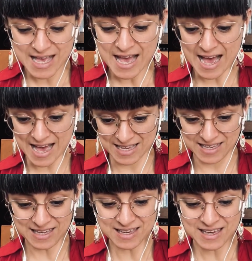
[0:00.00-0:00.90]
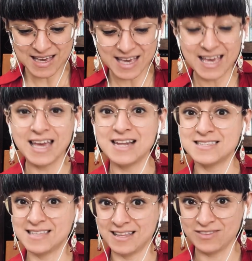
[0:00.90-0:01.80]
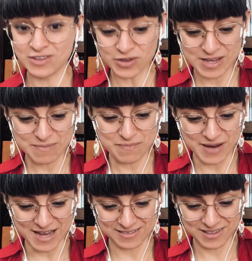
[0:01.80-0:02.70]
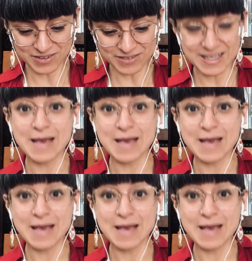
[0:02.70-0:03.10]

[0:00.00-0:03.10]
Ahí, en el centro del patio,